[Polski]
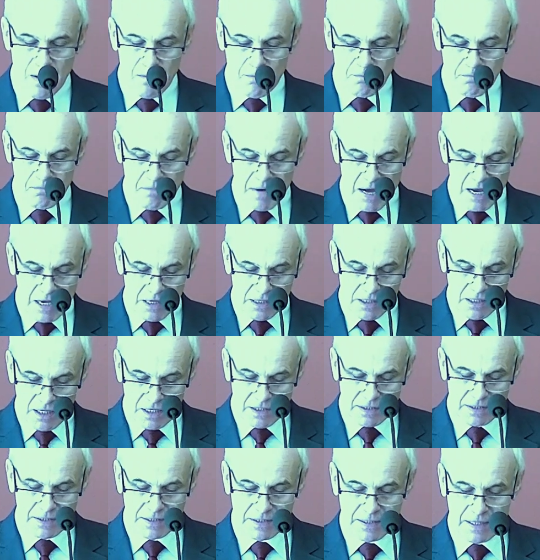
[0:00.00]

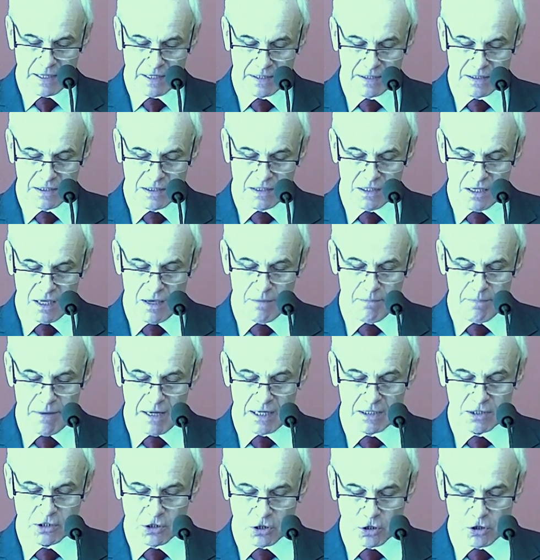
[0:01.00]
Majestat
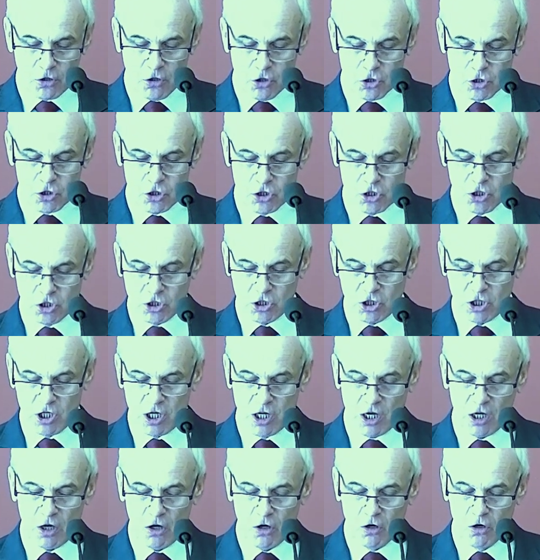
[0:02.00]
nieba troszczy
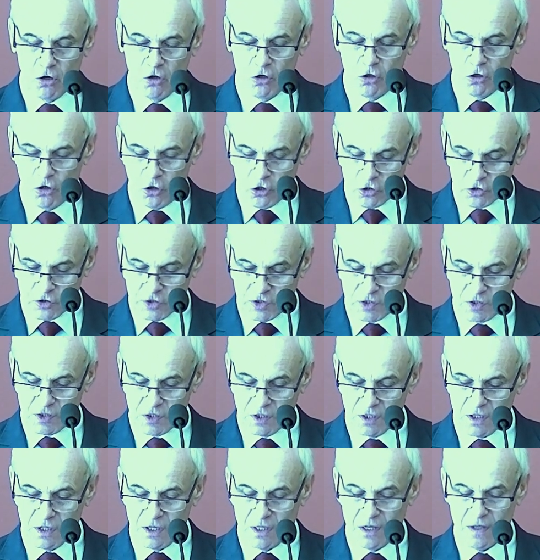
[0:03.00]
się o
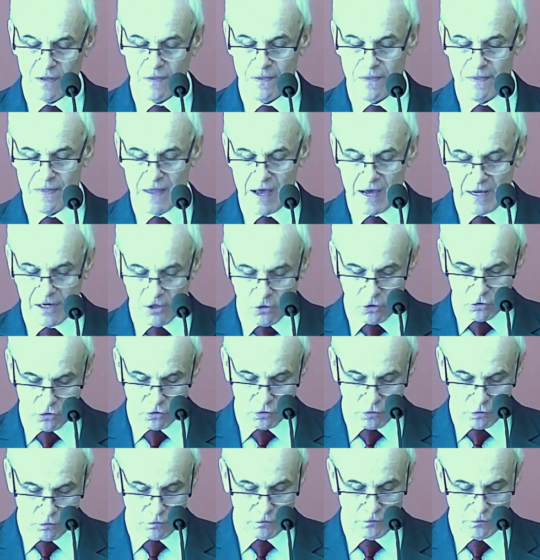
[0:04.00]
los
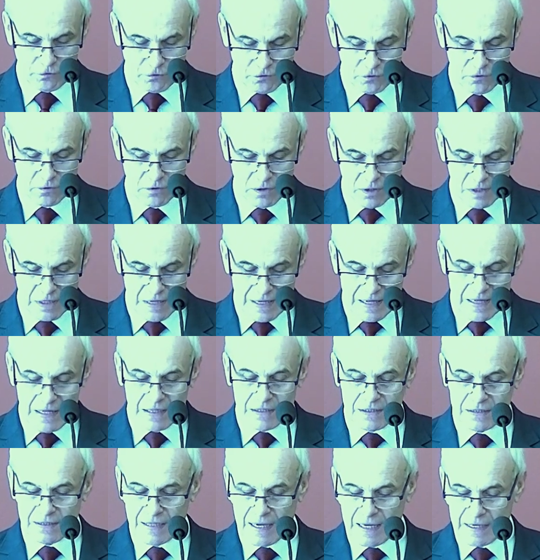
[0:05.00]
narodów,
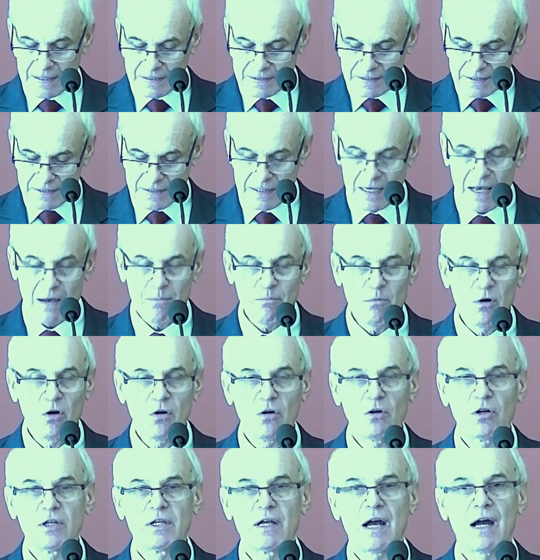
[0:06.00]
tak
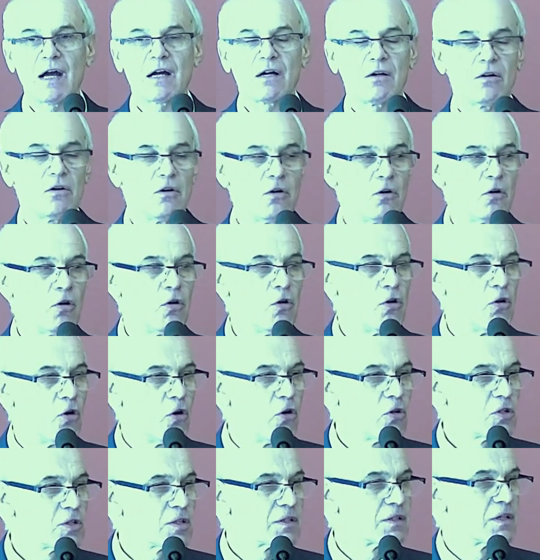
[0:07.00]
samo jak o
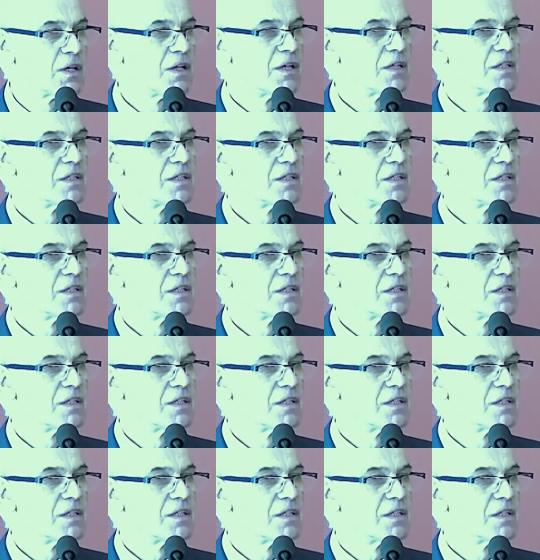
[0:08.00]
los